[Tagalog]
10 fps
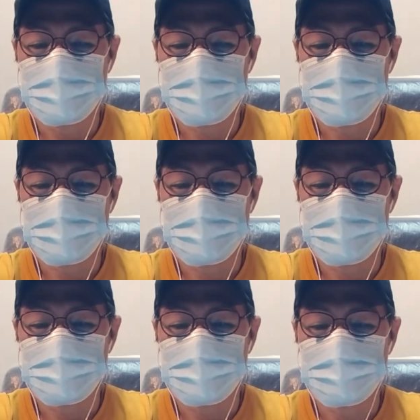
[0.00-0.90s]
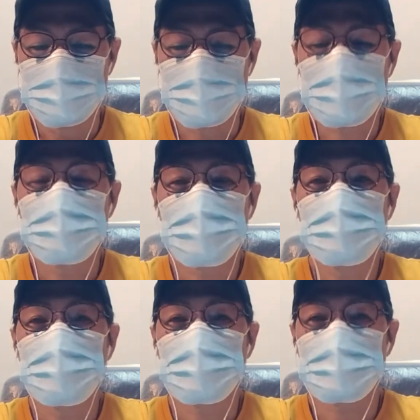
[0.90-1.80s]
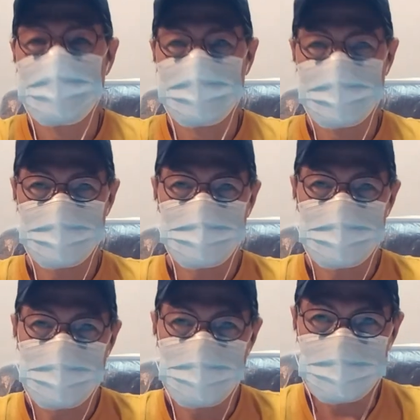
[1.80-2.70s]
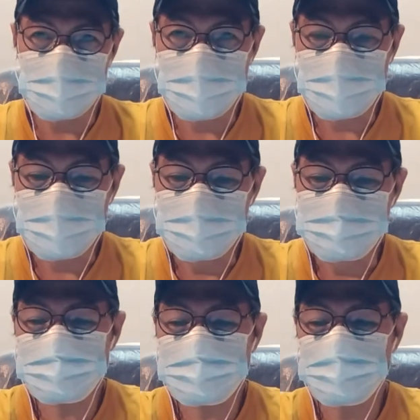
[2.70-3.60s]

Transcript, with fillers: eh, marami ka bang karanasan sa mga taong naging ganun?